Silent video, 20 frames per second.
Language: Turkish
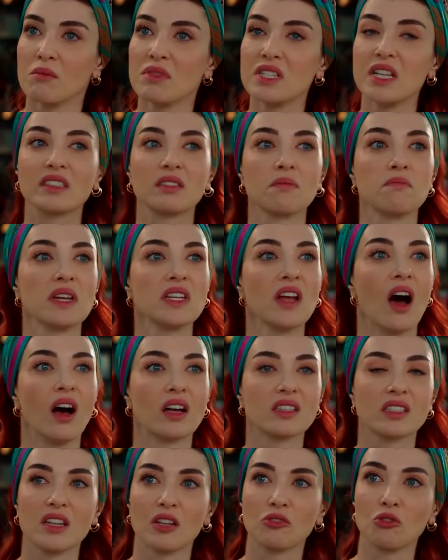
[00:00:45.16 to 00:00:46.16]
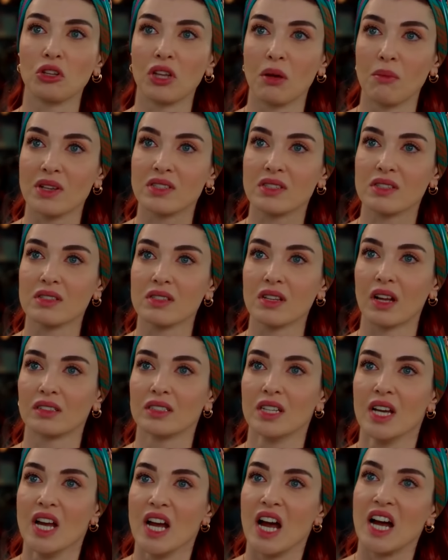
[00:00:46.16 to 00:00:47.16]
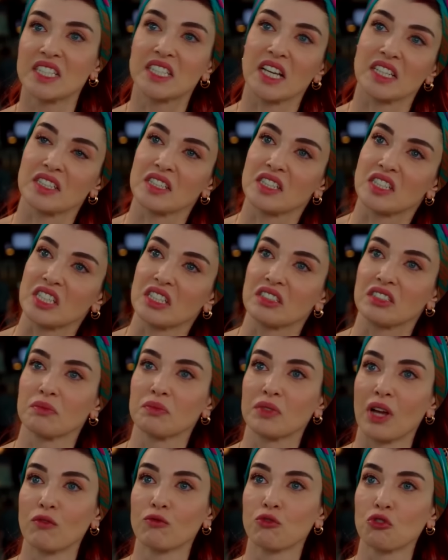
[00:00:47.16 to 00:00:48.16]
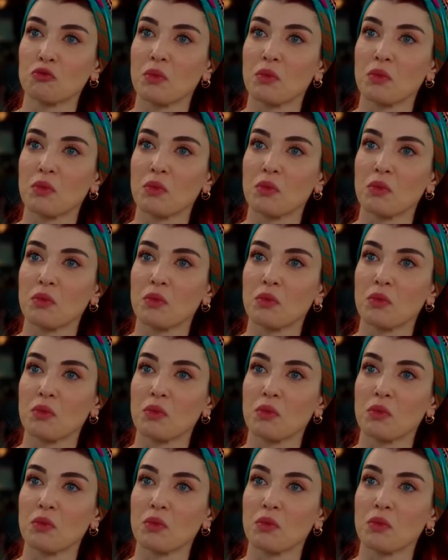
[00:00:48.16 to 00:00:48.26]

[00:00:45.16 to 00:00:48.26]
Milletin beni ağzına dolamasından, herkesin sırtımdan